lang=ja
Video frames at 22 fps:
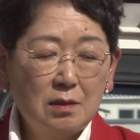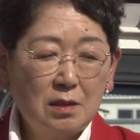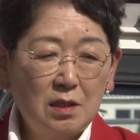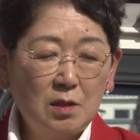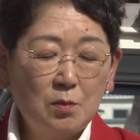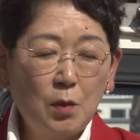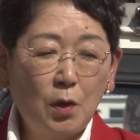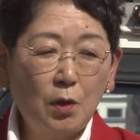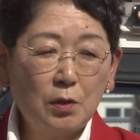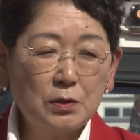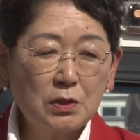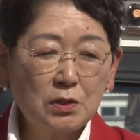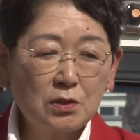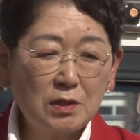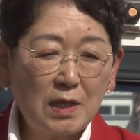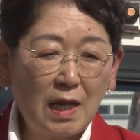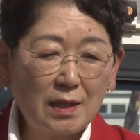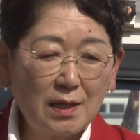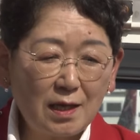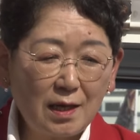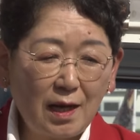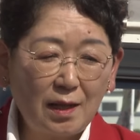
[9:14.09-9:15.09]
芋を作
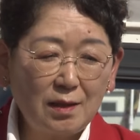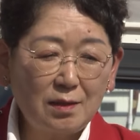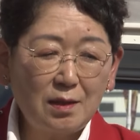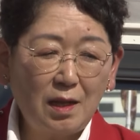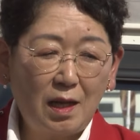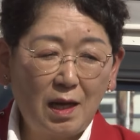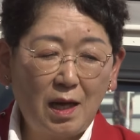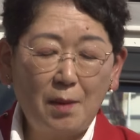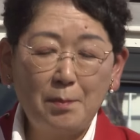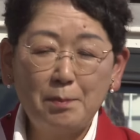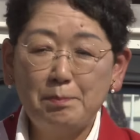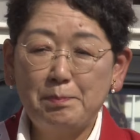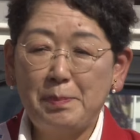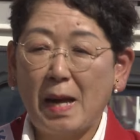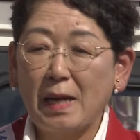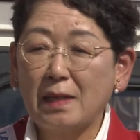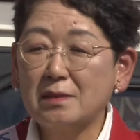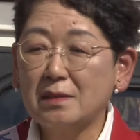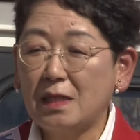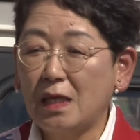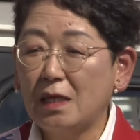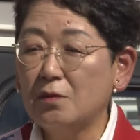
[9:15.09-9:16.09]
らなかったら
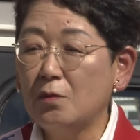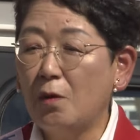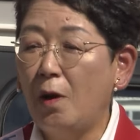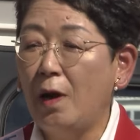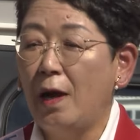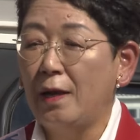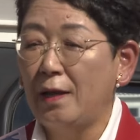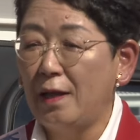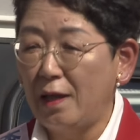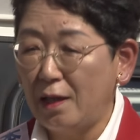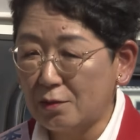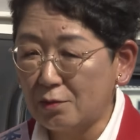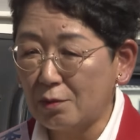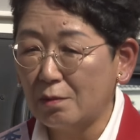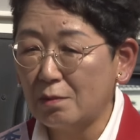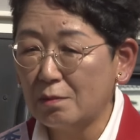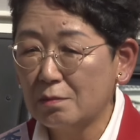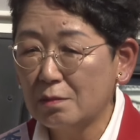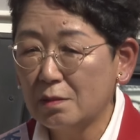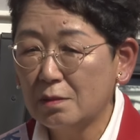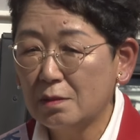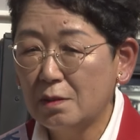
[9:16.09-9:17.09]
罰金を払えと
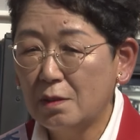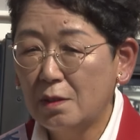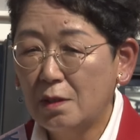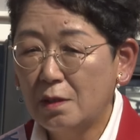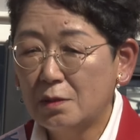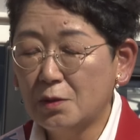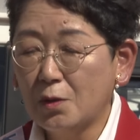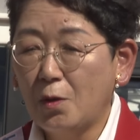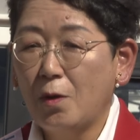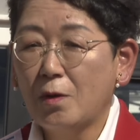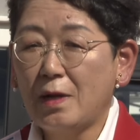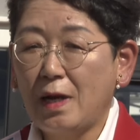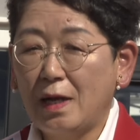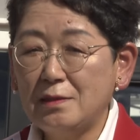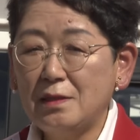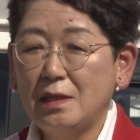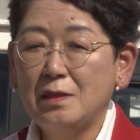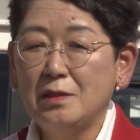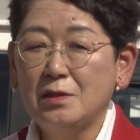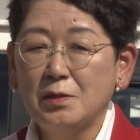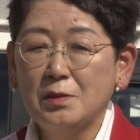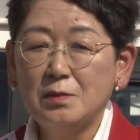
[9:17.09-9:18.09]
農家
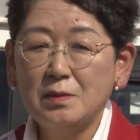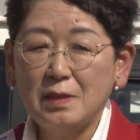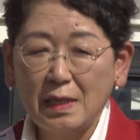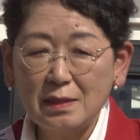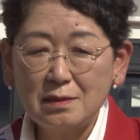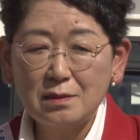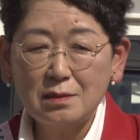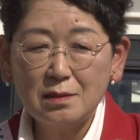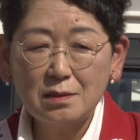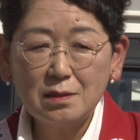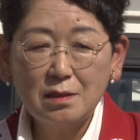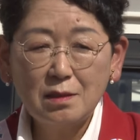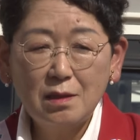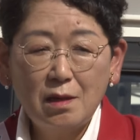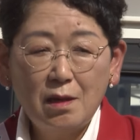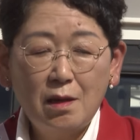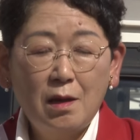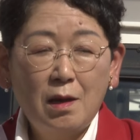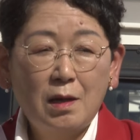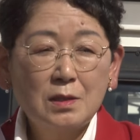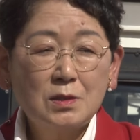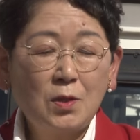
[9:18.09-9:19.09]
に言うんです。
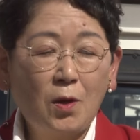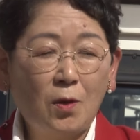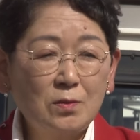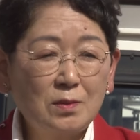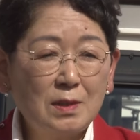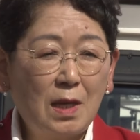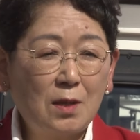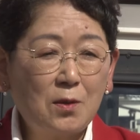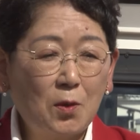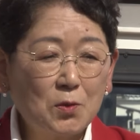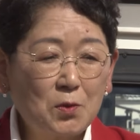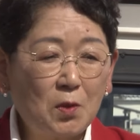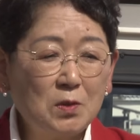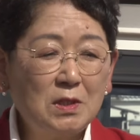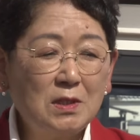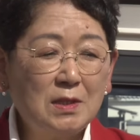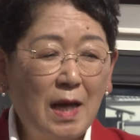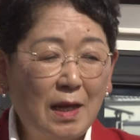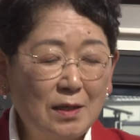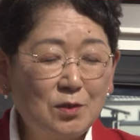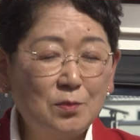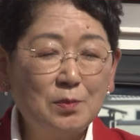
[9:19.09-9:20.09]
そんなことに
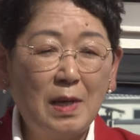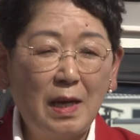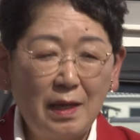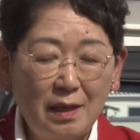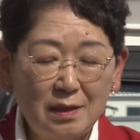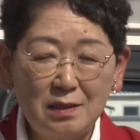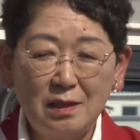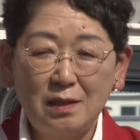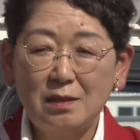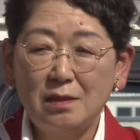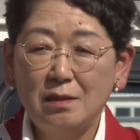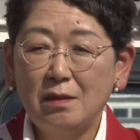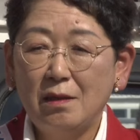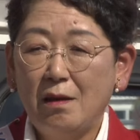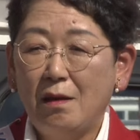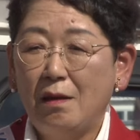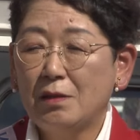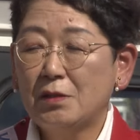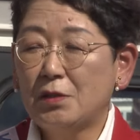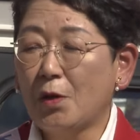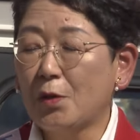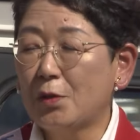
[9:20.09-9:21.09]
なる前に、
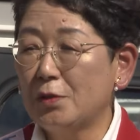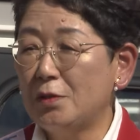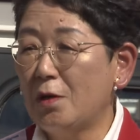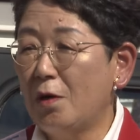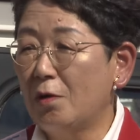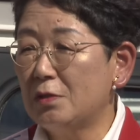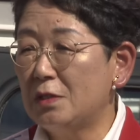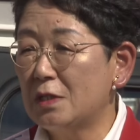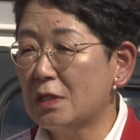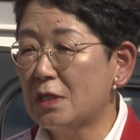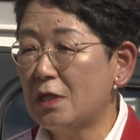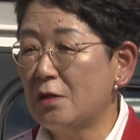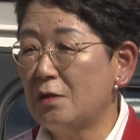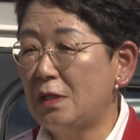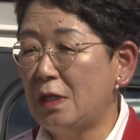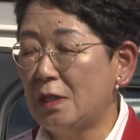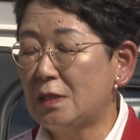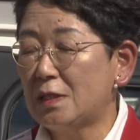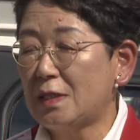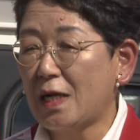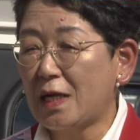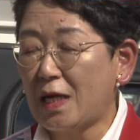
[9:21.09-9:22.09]
食料自給
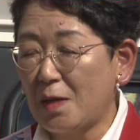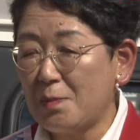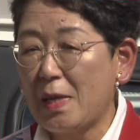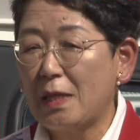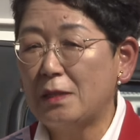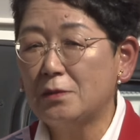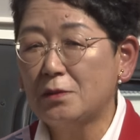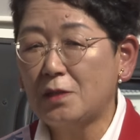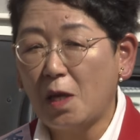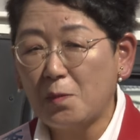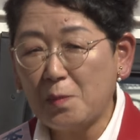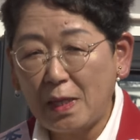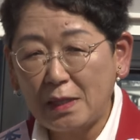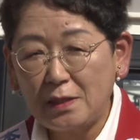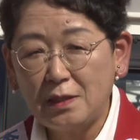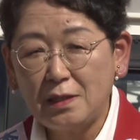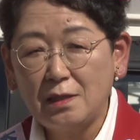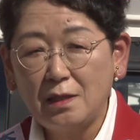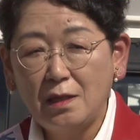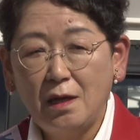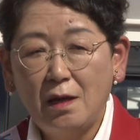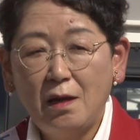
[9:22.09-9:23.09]
率高めるため
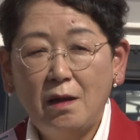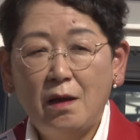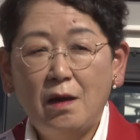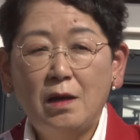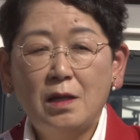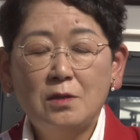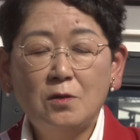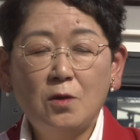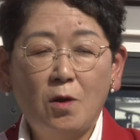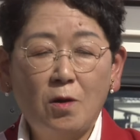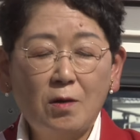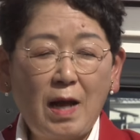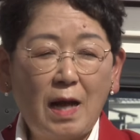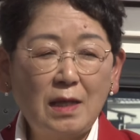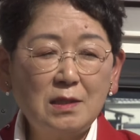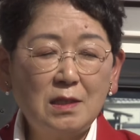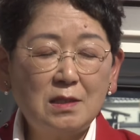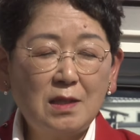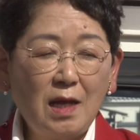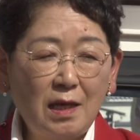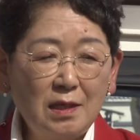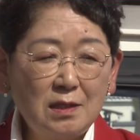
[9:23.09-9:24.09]
に、農家
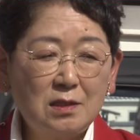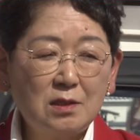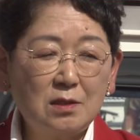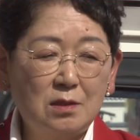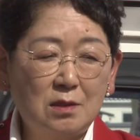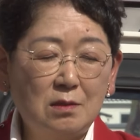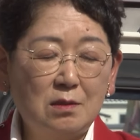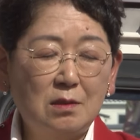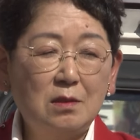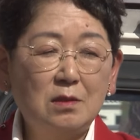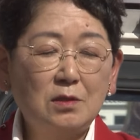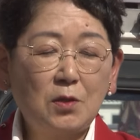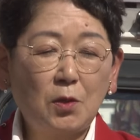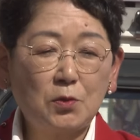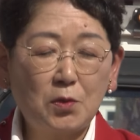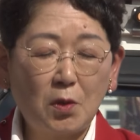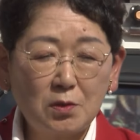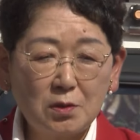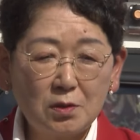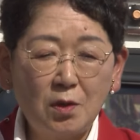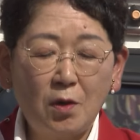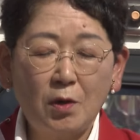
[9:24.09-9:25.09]
に対する所
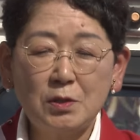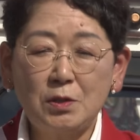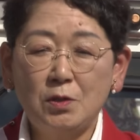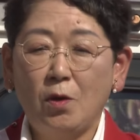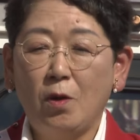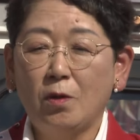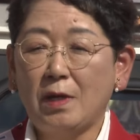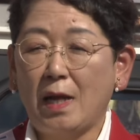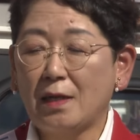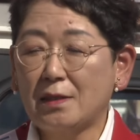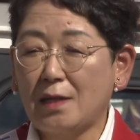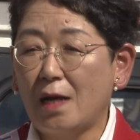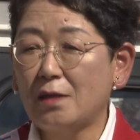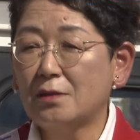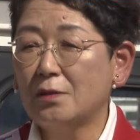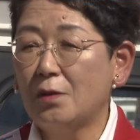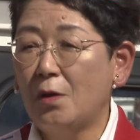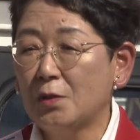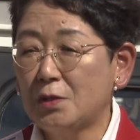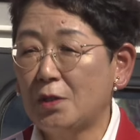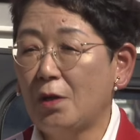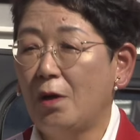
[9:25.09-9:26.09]
得保障、価
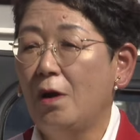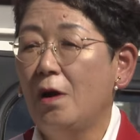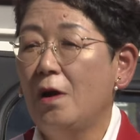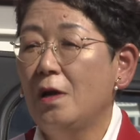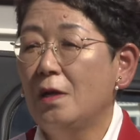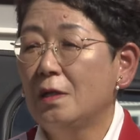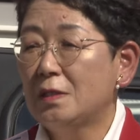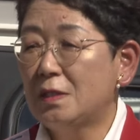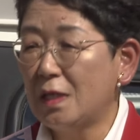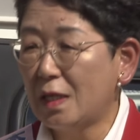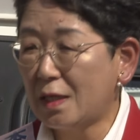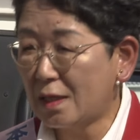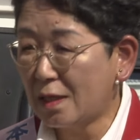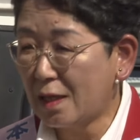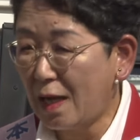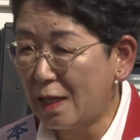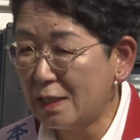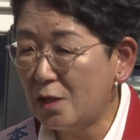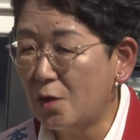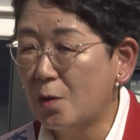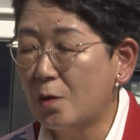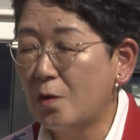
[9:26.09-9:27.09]
格保障、しっ
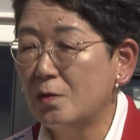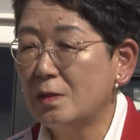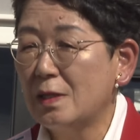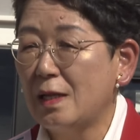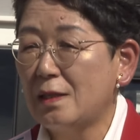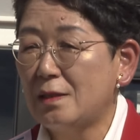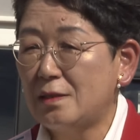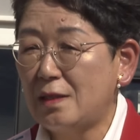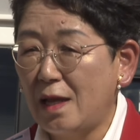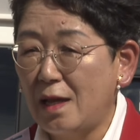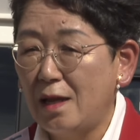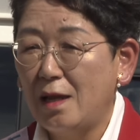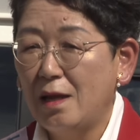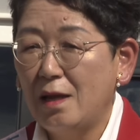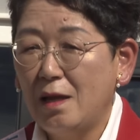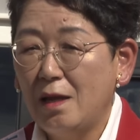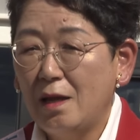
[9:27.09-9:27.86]
かり行って、